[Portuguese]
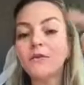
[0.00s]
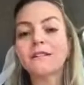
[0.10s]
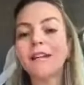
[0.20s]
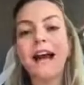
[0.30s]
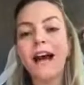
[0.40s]
Falei
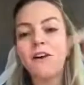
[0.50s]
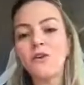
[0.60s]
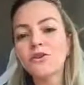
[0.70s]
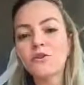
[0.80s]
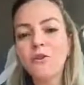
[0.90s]
assim: ah,
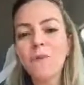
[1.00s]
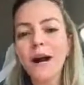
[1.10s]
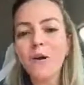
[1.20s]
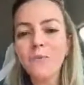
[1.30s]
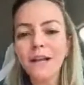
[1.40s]
hoje eu vou
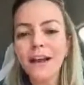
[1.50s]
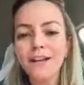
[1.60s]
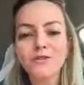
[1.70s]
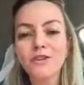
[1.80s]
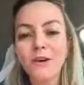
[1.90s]
pagar o
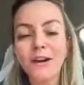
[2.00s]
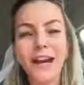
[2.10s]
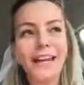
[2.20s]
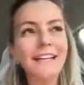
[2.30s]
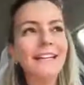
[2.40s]
pedágio de
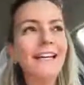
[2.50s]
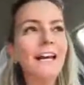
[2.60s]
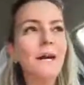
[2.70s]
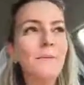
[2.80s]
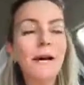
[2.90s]
alguém.
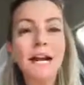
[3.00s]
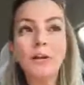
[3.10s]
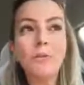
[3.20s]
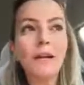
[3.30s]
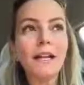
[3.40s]

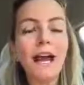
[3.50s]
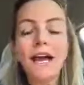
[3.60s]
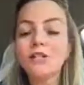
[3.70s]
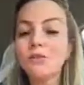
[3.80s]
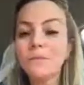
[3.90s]
Parei no
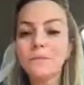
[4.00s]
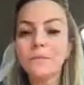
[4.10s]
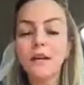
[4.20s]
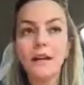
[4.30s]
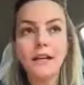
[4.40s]
pedágio
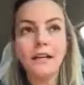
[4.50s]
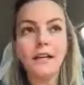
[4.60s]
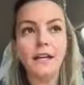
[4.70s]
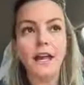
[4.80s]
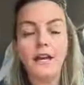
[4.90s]

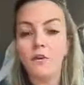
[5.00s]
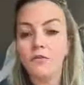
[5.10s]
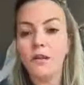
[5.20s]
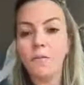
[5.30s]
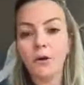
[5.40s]
e eu
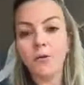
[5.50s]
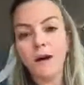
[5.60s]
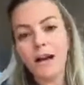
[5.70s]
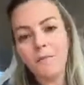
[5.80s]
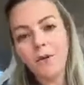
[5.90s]
vi que parou
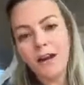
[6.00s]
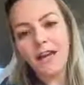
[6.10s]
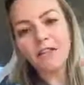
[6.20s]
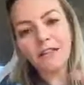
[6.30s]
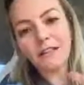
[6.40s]
uma
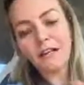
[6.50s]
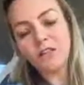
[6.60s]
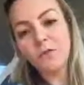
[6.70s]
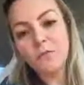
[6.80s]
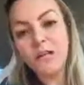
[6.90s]
caminhonete
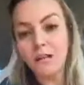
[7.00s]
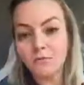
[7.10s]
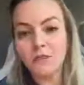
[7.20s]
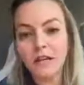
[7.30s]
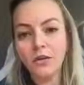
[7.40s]
atrás de mim, era
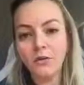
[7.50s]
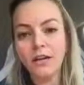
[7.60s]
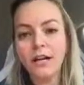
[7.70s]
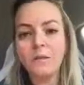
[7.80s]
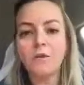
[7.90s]
um senhor
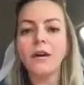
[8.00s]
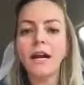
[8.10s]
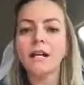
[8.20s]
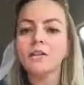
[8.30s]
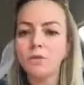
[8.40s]
na
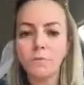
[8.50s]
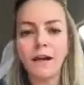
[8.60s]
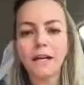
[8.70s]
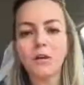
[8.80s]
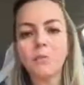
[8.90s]
caminhonete.
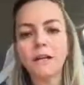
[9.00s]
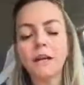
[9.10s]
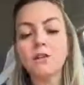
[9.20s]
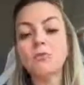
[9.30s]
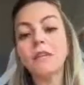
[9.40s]
Paguei o
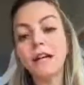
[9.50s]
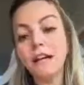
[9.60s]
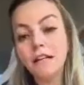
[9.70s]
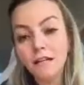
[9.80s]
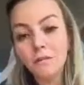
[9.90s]
pedágio
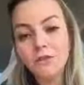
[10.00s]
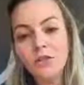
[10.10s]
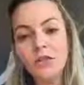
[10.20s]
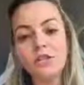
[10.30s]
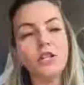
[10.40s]
dele e me
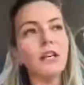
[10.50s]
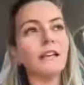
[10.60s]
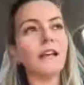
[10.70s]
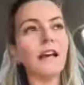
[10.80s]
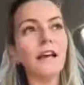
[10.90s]
dirigi
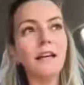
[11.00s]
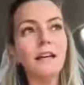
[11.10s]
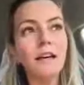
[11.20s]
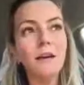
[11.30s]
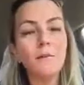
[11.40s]
até
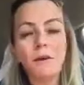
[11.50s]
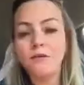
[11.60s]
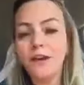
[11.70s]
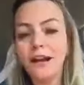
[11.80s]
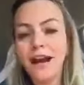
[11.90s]
ele para
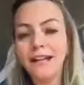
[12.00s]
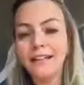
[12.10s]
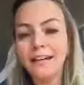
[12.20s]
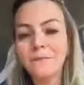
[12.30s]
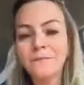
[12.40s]
falar, né?